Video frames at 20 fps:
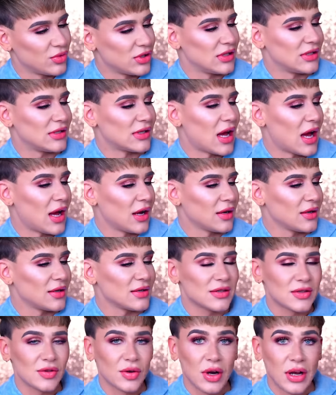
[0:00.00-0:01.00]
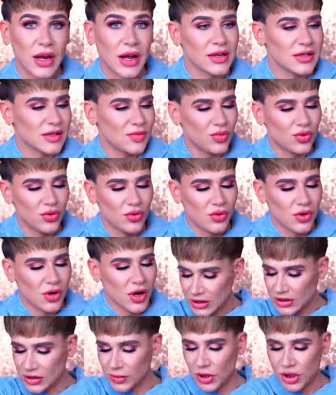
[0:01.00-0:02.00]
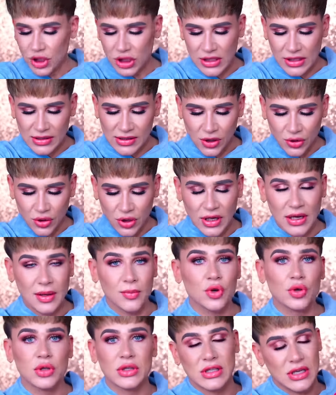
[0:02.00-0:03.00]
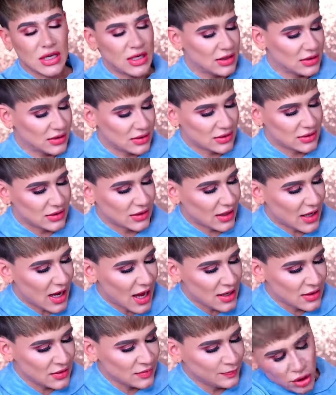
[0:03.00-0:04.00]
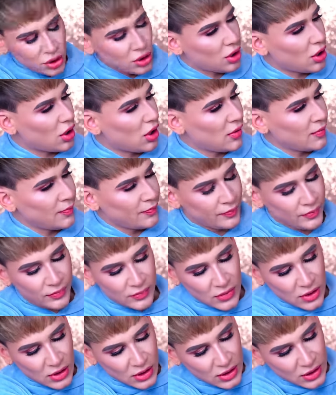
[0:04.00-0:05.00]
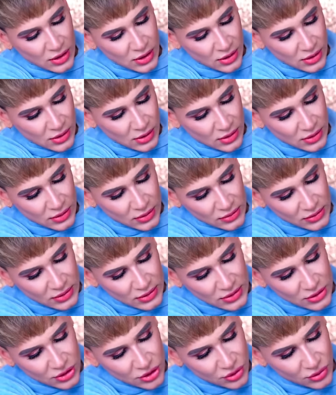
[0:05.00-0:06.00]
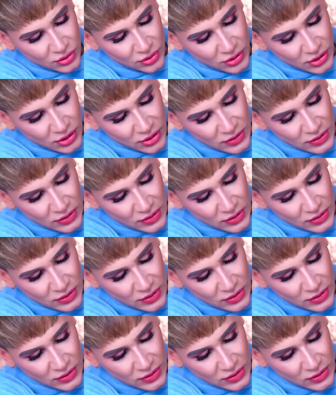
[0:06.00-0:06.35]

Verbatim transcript: muss ich sagen. Ist so ein kleines Buch. Die swatche ich jetzt auch noch eben kurz hier hinten dran. Oh ja, das sieht schön